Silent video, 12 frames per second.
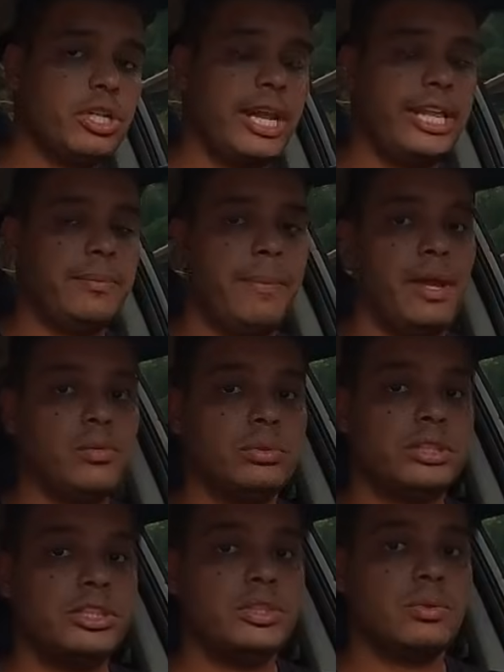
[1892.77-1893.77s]
direito,
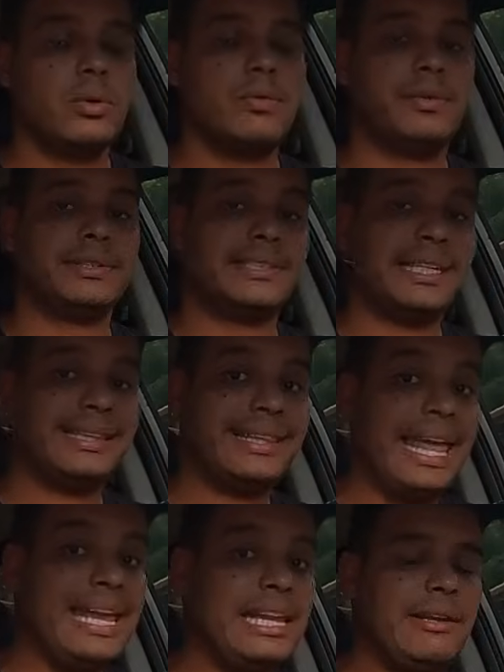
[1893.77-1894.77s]
pergunta de novo. Você
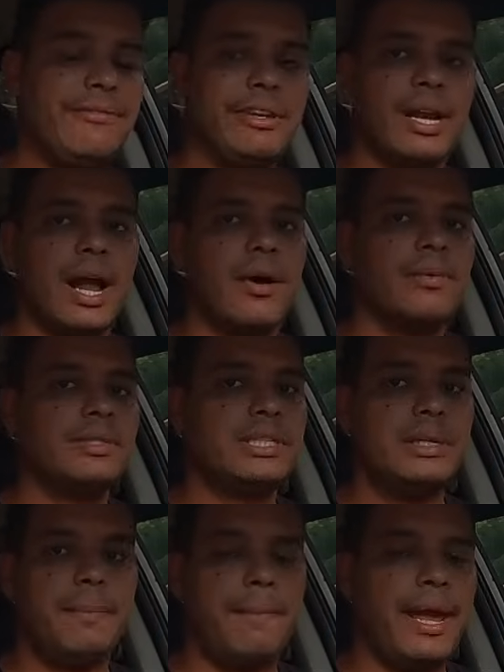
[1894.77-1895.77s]
tem que virar onde
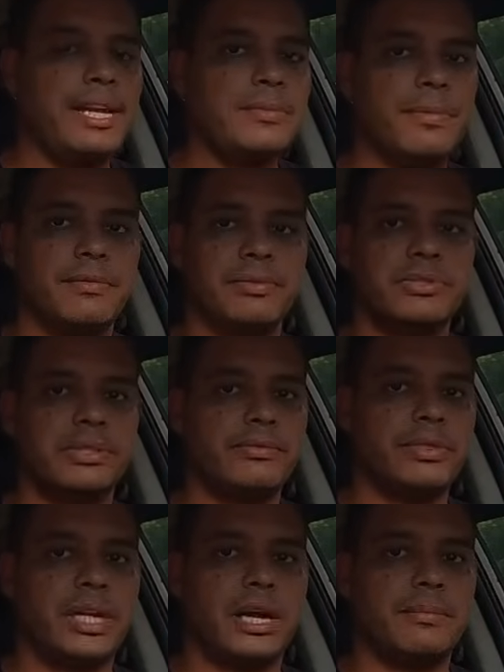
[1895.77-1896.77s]
ele pede para você
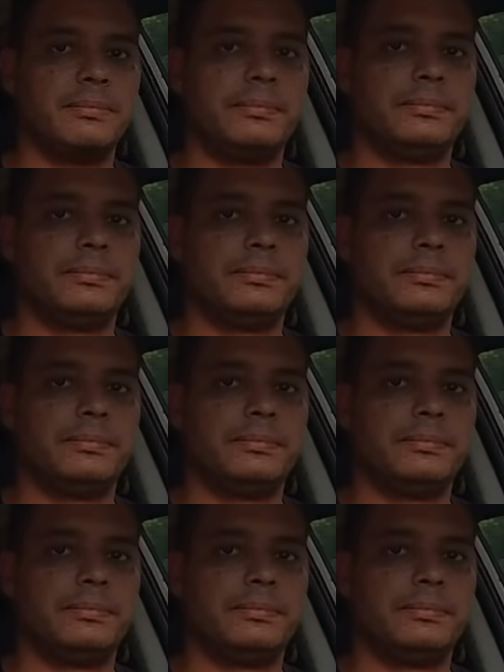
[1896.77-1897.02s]
virar.